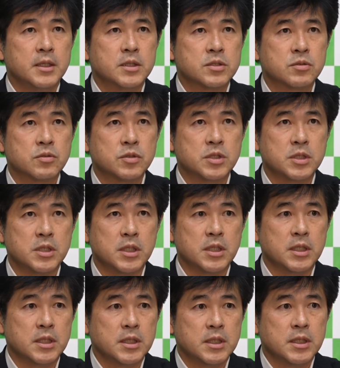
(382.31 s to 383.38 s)
少
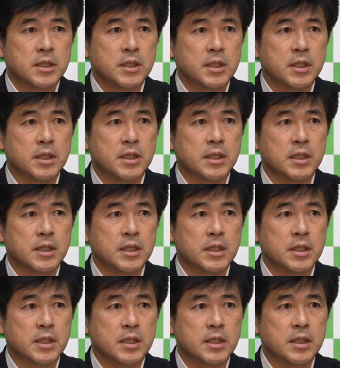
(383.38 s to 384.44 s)
し、
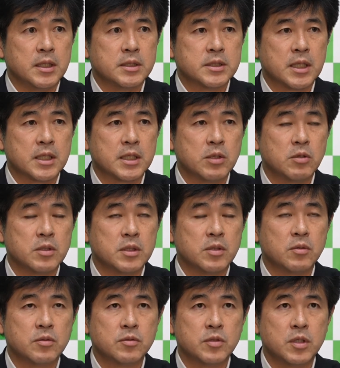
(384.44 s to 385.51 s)
えー、先
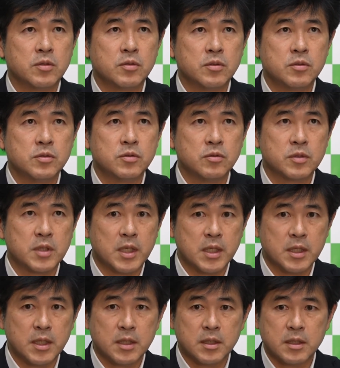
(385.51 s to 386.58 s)
送りという状態
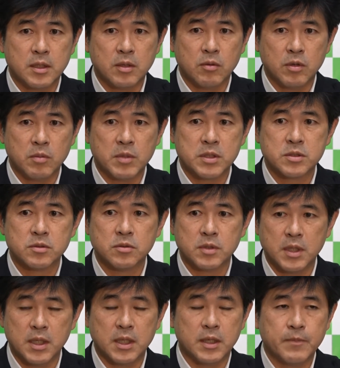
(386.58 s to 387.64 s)
になっておりますの
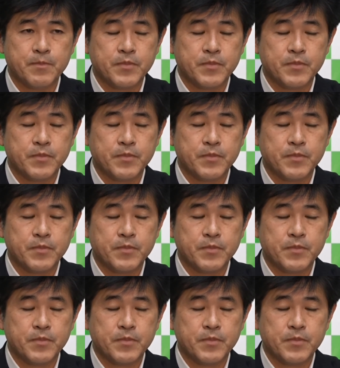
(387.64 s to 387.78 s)
で、